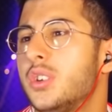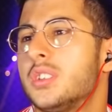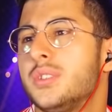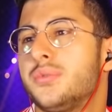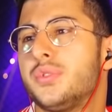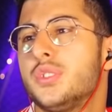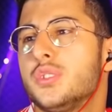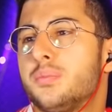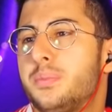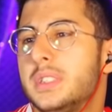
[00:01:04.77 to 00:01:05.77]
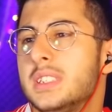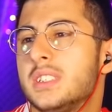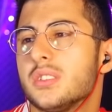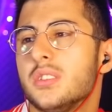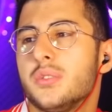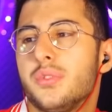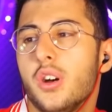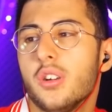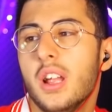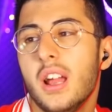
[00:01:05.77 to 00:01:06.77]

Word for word: dirty footprints on the floor.